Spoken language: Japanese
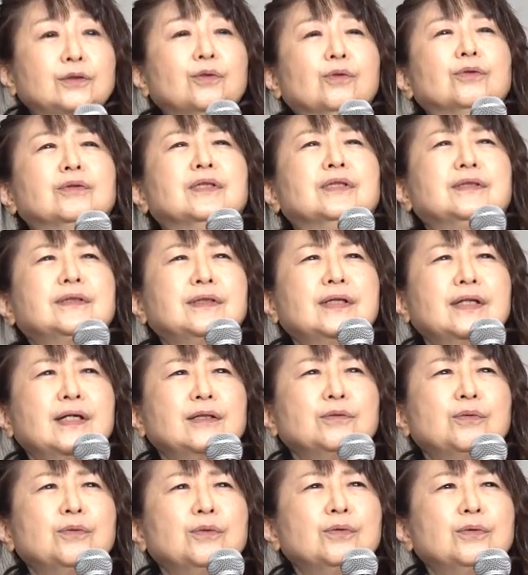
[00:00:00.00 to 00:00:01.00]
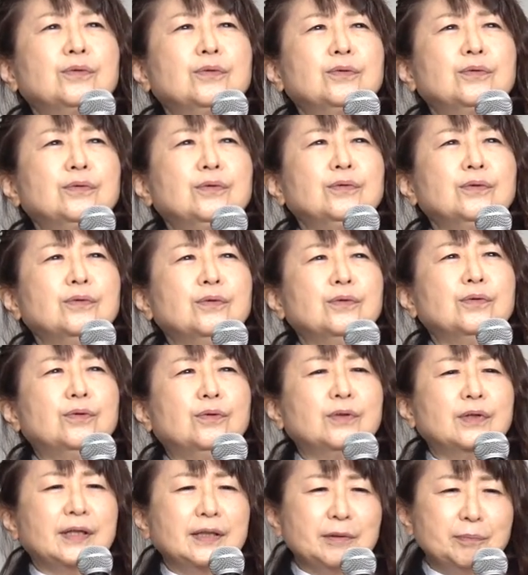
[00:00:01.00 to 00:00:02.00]
そうですね。今
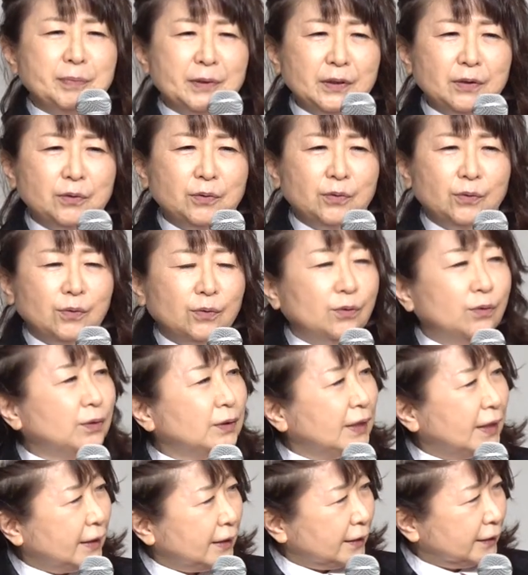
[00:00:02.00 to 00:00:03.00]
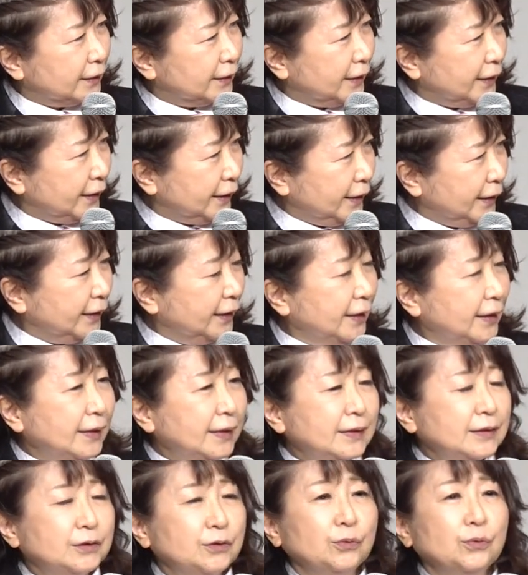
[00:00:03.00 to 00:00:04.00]
回やっぱりコロナで
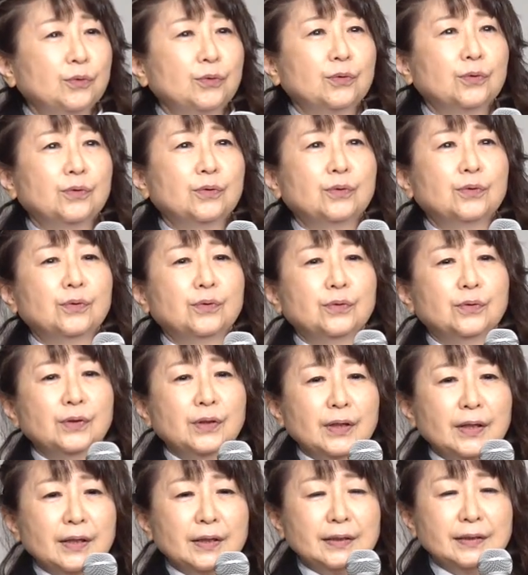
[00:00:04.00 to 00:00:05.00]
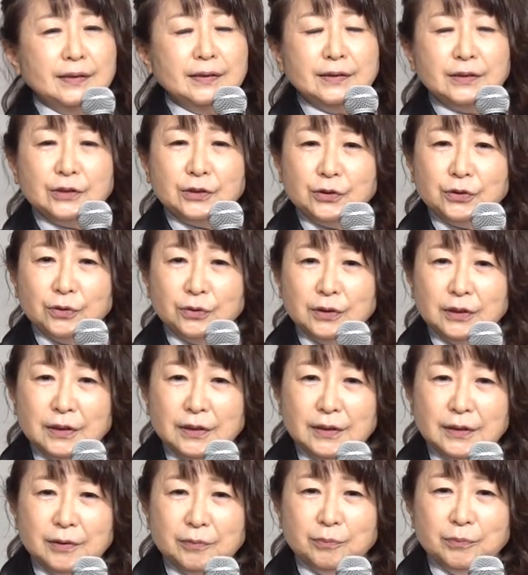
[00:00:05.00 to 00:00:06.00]
その。一緒
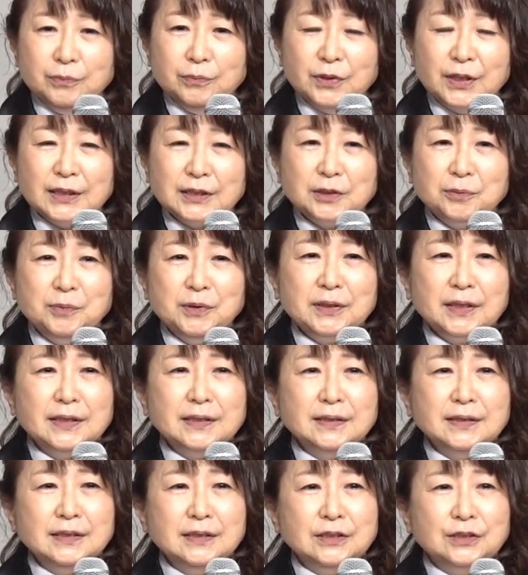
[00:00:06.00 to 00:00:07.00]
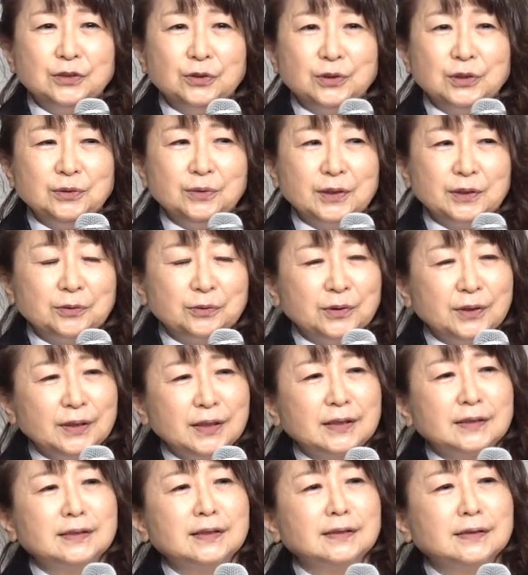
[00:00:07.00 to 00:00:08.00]
に昔みたいに一緒には撮れ
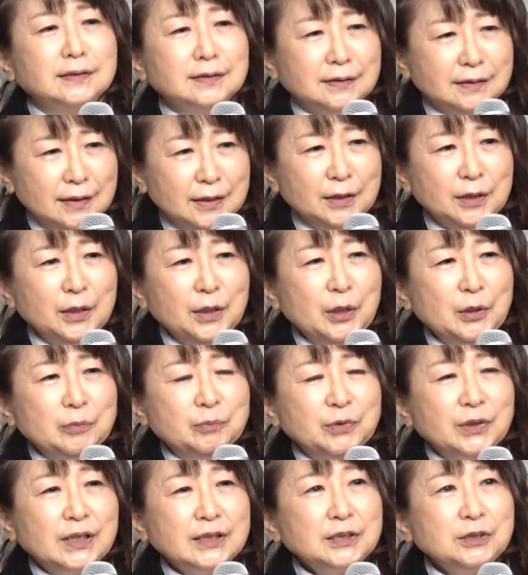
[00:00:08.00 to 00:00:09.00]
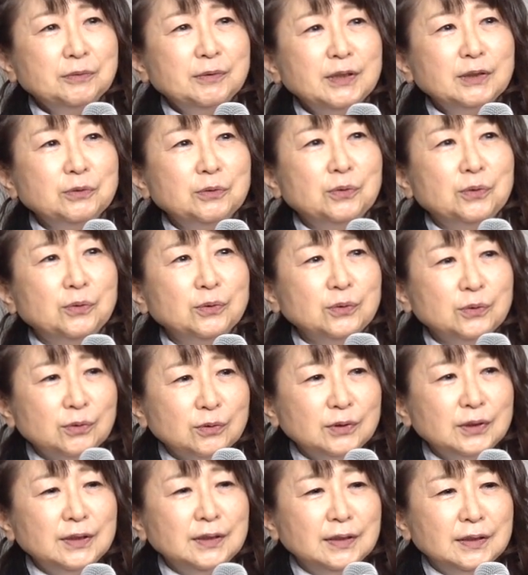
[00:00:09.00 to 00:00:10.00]
なかったんですね。昔は本
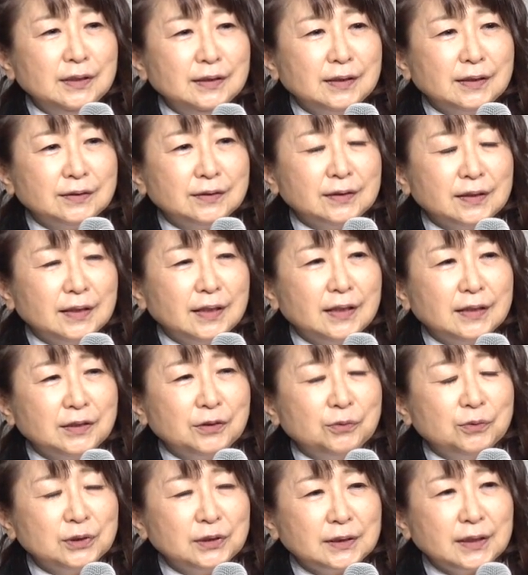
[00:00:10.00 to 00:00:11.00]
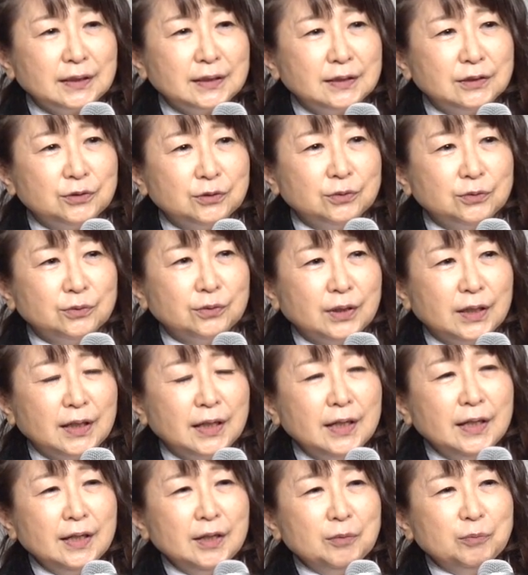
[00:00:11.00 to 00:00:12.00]
当にいたずら書きをしたりするのが
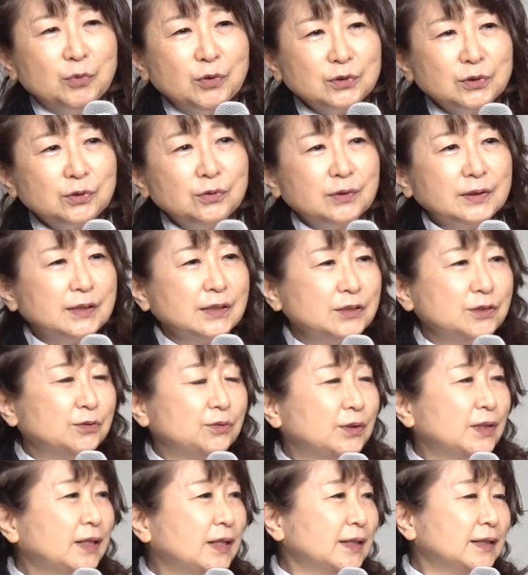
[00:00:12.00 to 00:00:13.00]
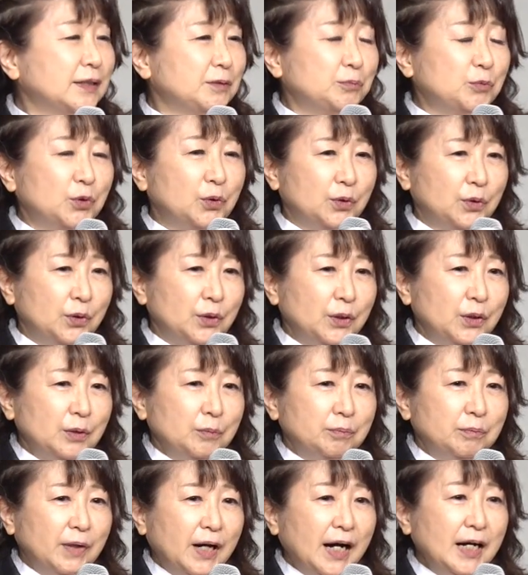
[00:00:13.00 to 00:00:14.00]
ものすごく私の中でも
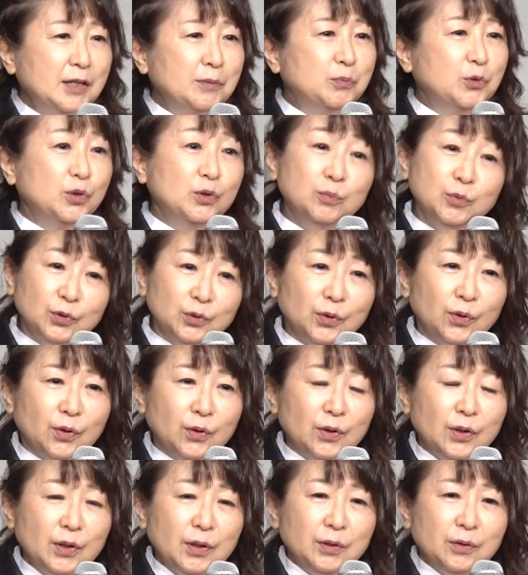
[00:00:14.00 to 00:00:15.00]
マイブームの、